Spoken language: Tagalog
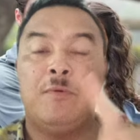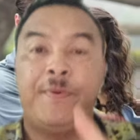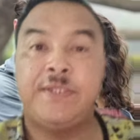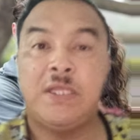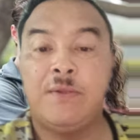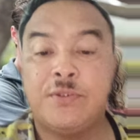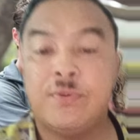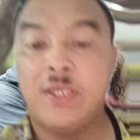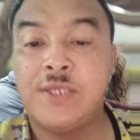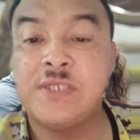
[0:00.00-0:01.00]
mo pagitaw ko
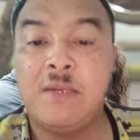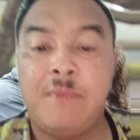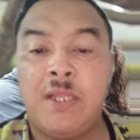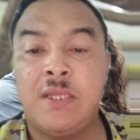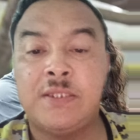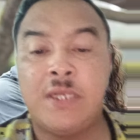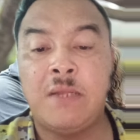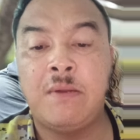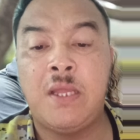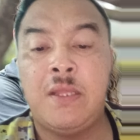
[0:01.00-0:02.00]
natong ikasal mi ha ah,
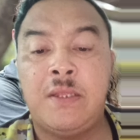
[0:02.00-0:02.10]
tanawa.